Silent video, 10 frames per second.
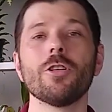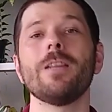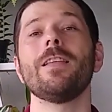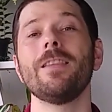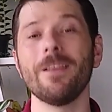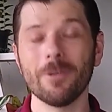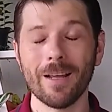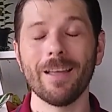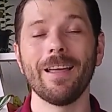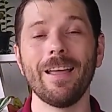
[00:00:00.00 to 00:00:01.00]
Já entendeu,
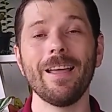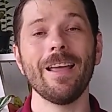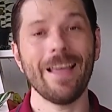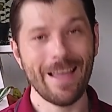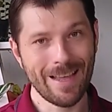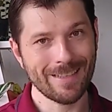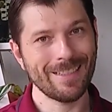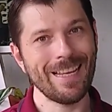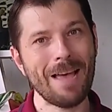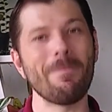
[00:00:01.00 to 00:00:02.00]
né?
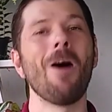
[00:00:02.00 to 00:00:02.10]
Esse é